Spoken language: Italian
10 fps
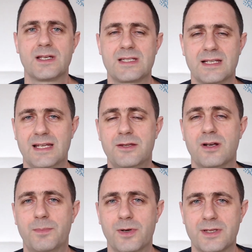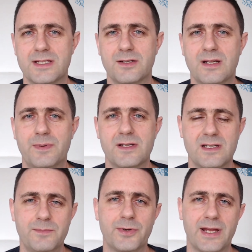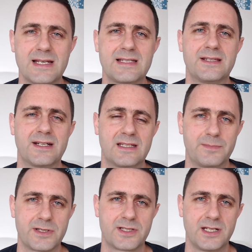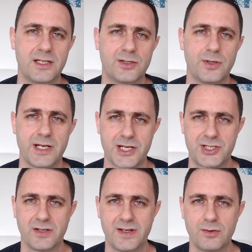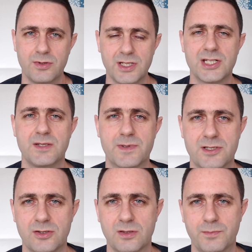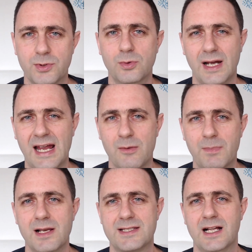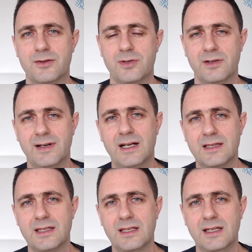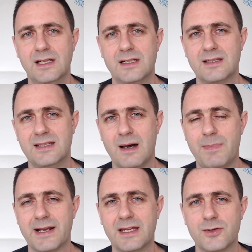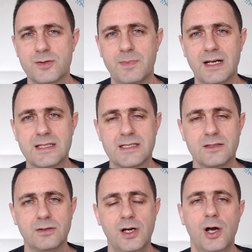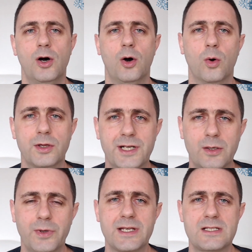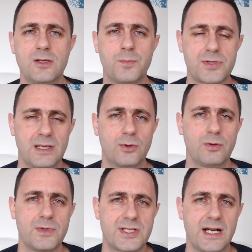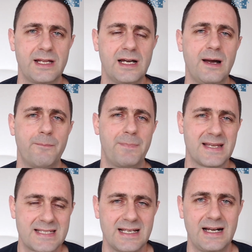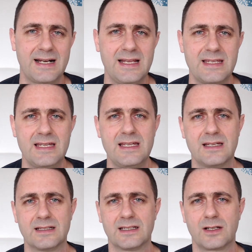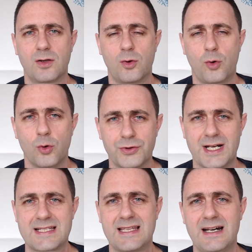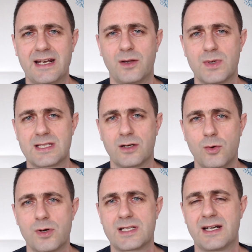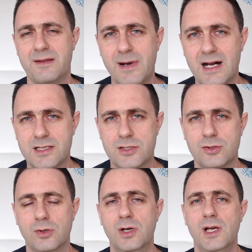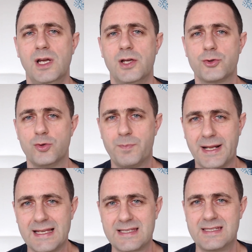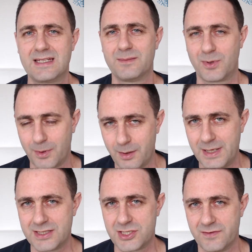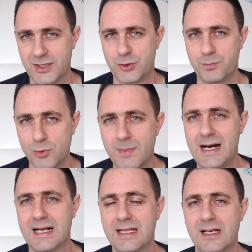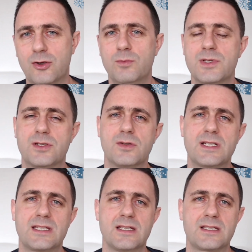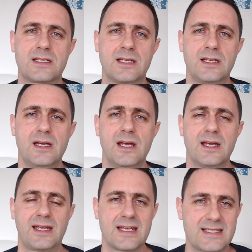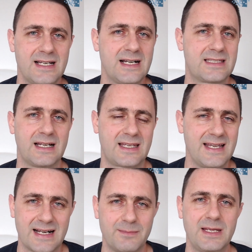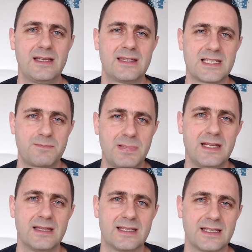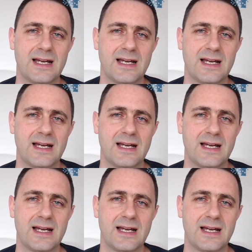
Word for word: Se a te di una prenotazione, per esempio, resta il 30% e riesci ad avere un 10% in più, è un bel salto in avanti, ti dà parecchio spazio Oltre a questo possiamo cominciare a pensare di eh, contrastare questa corsa al ribasso sui prezzi che probabilmente ci ha fatto più male delle commissioni stesse, che è stata chiaramente spinta da